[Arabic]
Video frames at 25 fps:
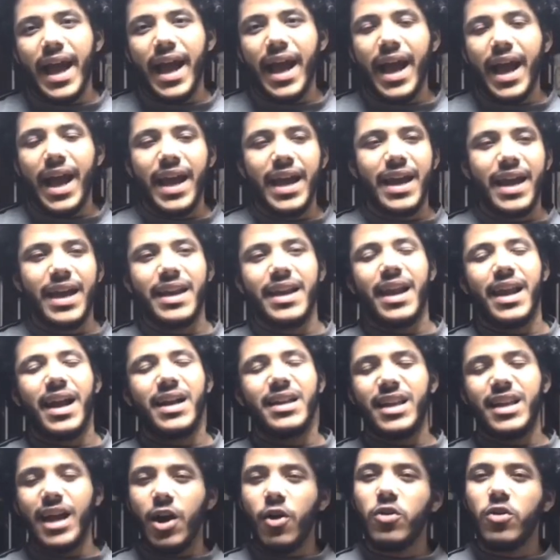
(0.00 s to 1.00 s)
حاجه هي
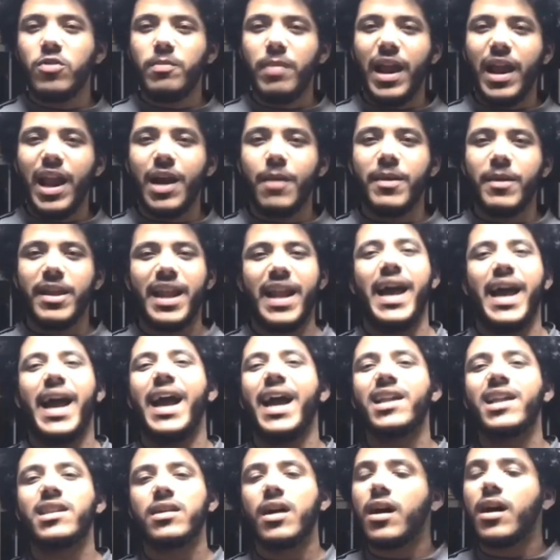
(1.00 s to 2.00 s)
انك تاخد بالك من
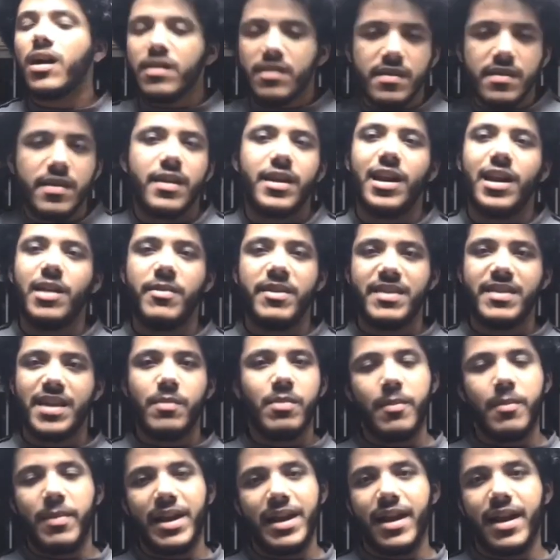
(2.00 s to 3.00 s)
الحاجات اصلا اللي
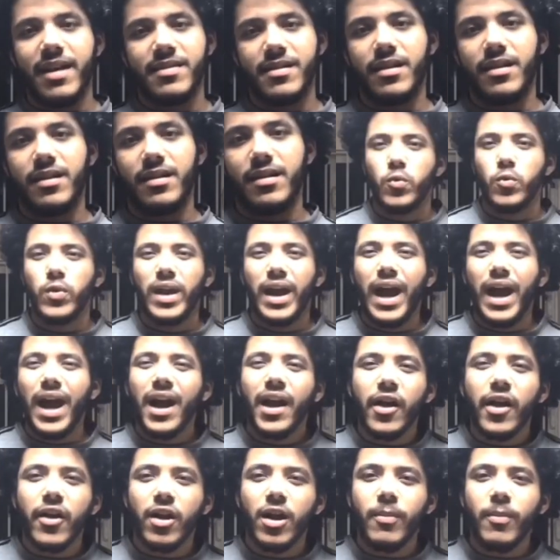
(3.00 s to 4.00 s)
بتسبب الكسل
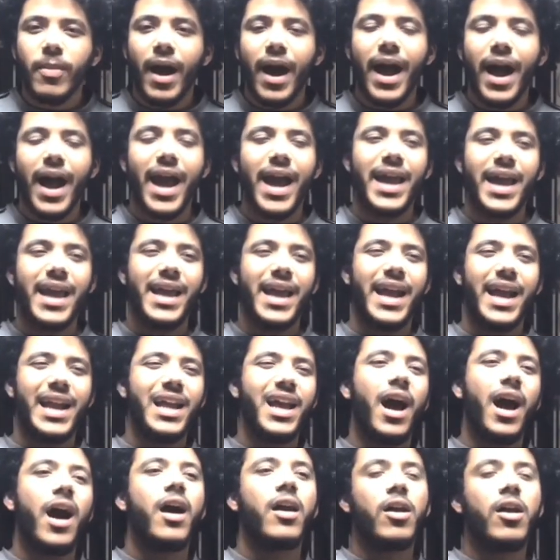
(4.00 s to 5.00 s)
والحاجه الرابعه هي
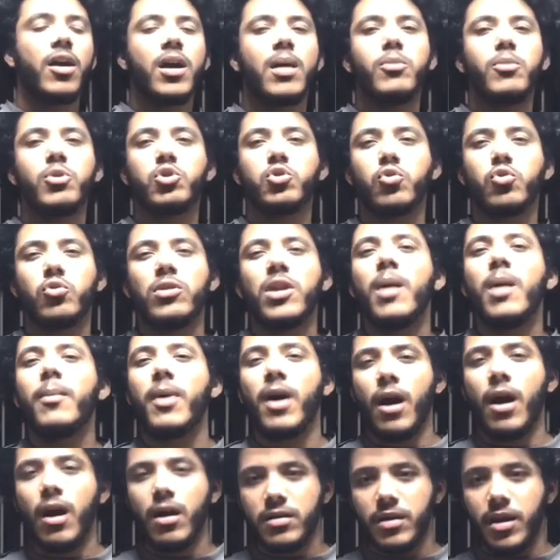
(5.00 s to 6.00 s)
ليها علاقه بالطلاب
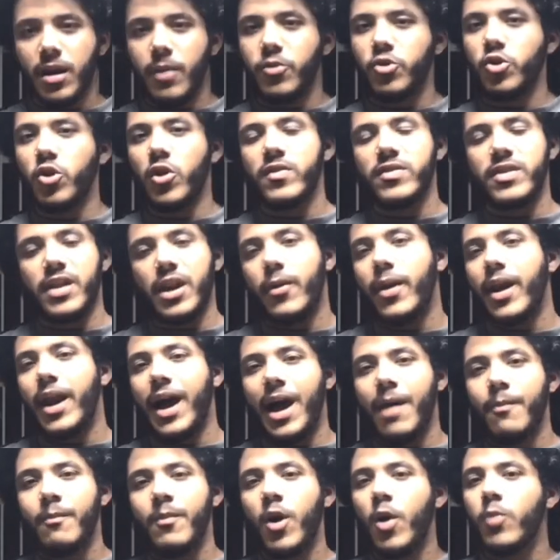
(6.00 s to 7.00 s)
اكتر بتوع الثانويه
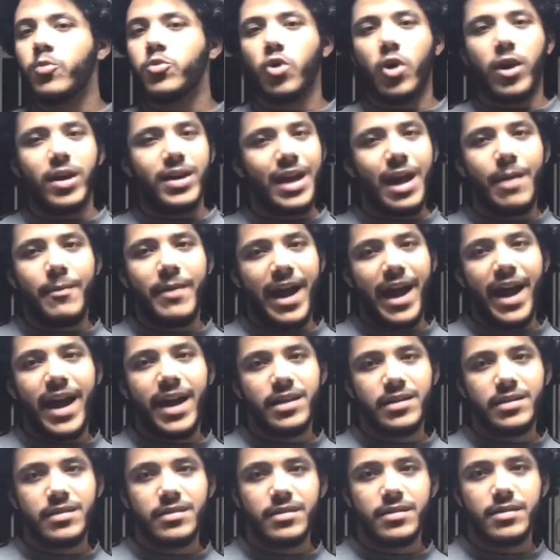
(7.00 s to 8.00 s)
العامه وبتوع
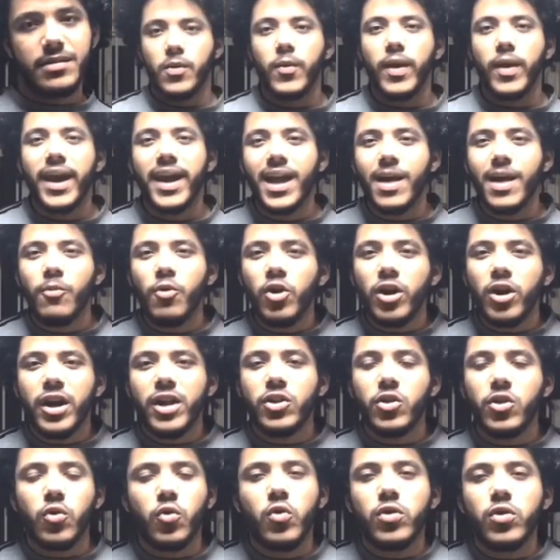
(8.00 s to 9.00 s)
الجامعات وهي
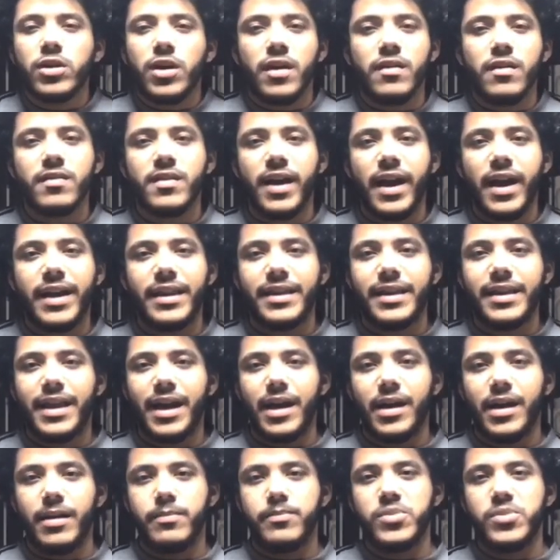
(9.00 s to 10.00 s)
ممكن تكون اصلا
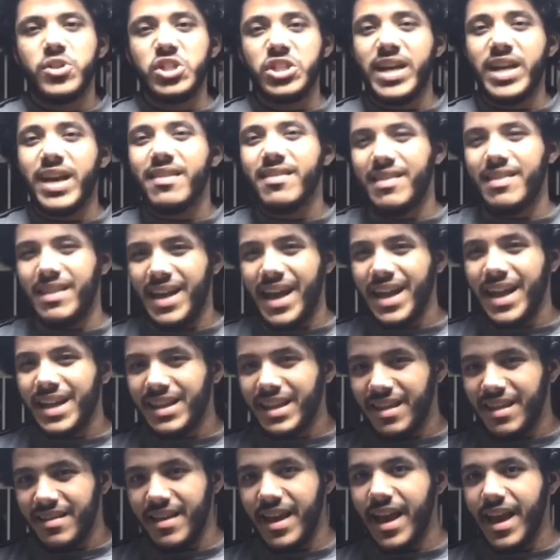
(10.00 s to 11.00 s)
انت مش
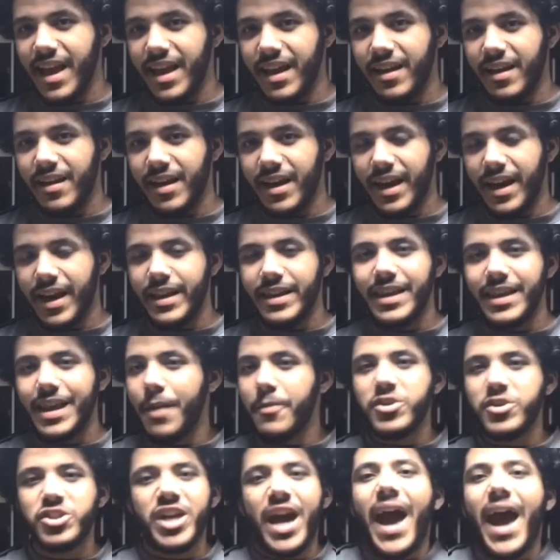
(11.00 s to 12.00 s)
كسلان تذاكر انت
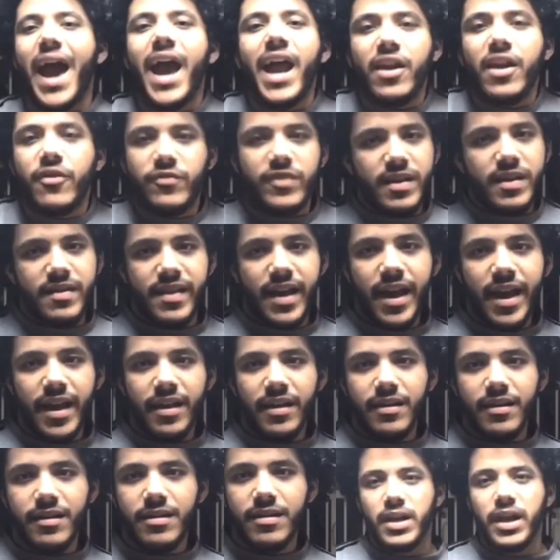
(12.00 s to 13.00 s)
مش عارف
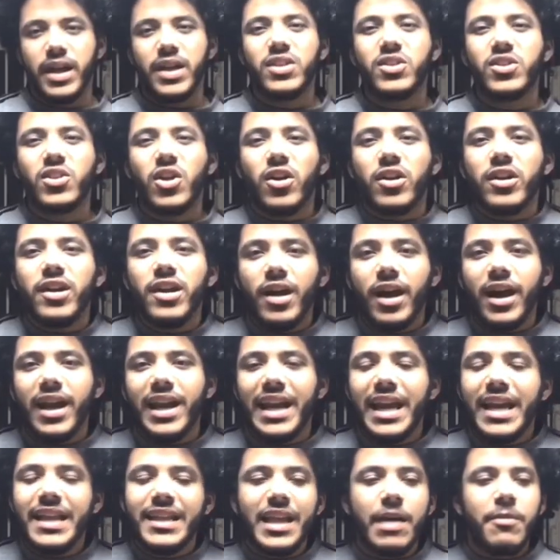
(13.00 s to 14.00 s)
تذاكر الطريقه
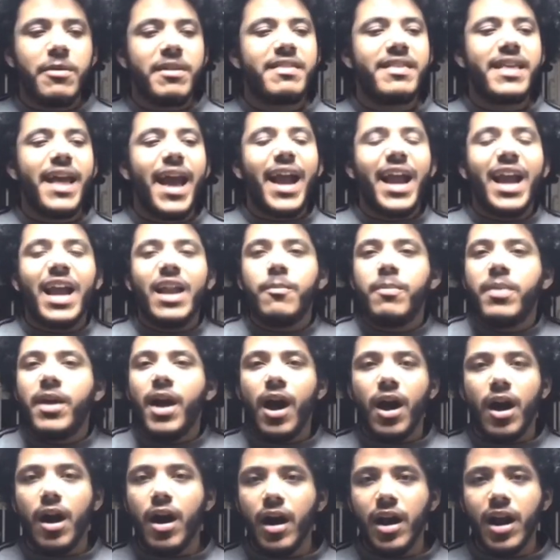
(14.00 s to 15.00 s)
اللي انت بتذاكر
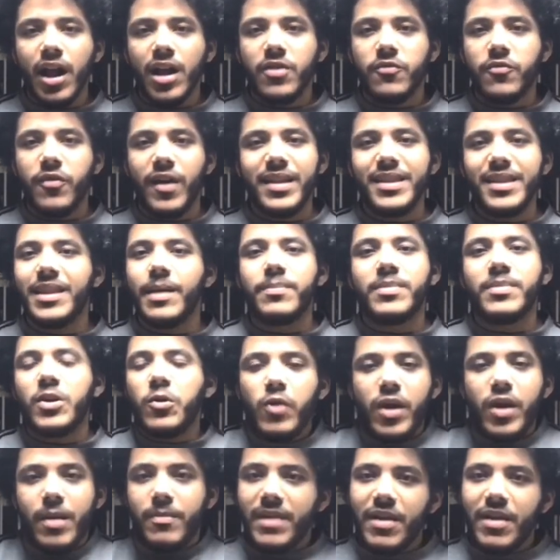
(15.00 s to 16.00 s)
بيها غلط فانت
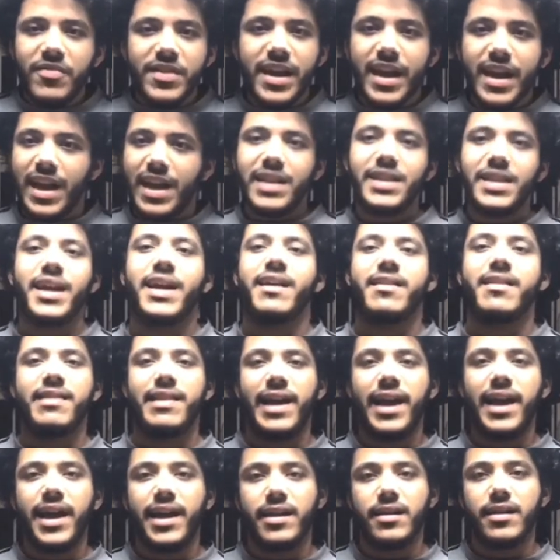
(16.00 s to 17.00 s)
بتوهم نفسك ان انت
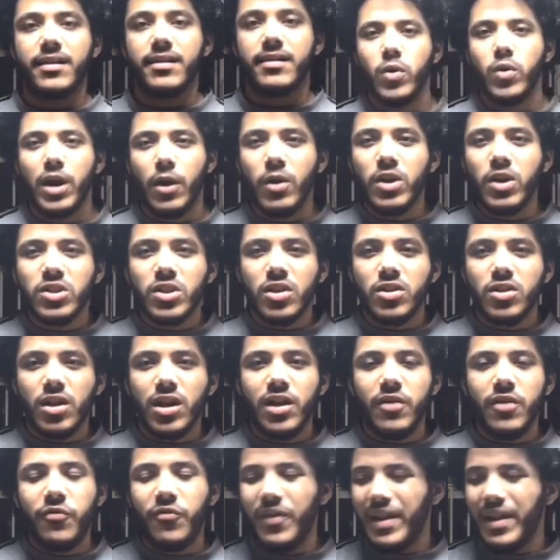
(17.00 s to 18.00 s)
كسلان ولو انت
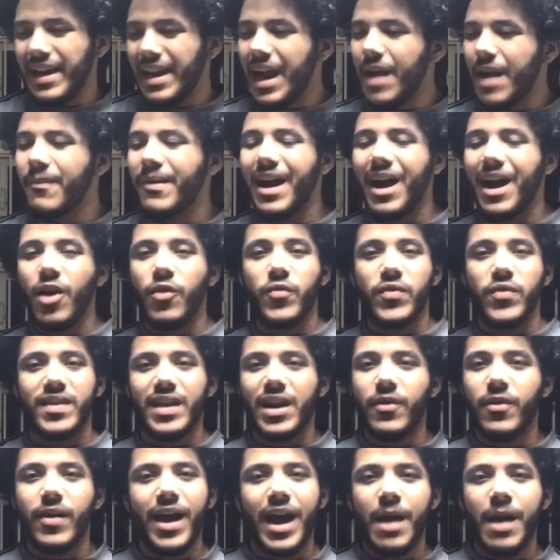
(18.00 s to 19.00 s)
طالب في الجامعه او في
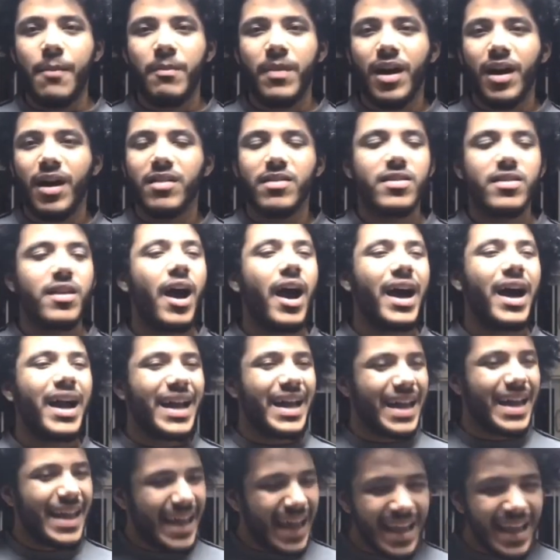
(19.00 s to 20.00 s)
ثانويه عامه
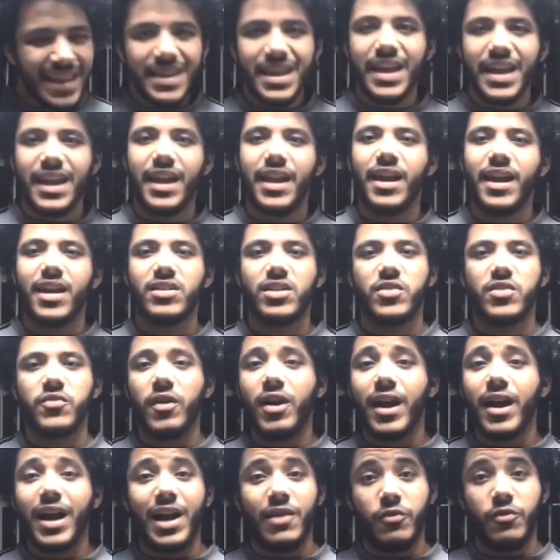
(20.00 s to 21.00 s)
انصحك جدا انك
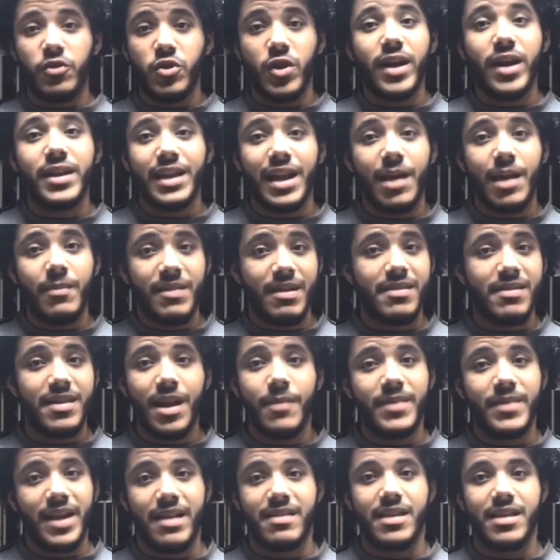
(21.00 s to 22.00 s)
تتفرج على الفيديوهات اللي انا
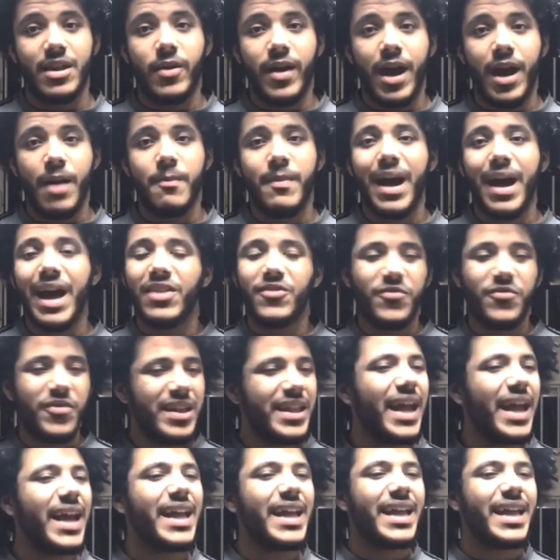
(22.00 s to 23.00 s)
منزلها بتاعت ثانويه عامه
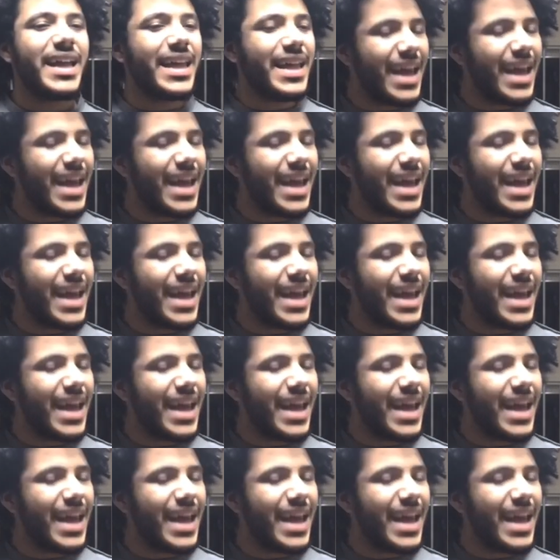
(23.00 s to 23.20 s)
هتفيدك